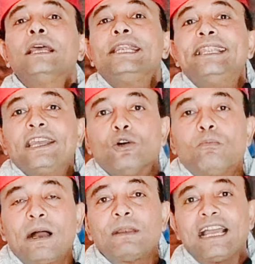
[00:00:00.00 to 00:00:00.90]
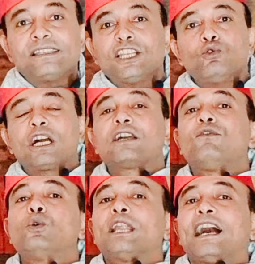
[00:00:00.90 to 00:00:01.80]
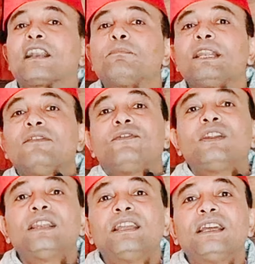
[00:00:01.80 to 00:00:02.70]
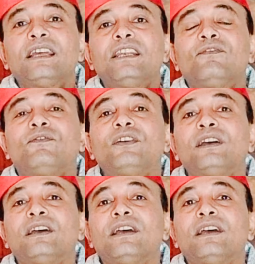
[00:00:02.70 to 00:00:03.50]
ليه هم عايزين يوقفوا الحرب اللي في اللي في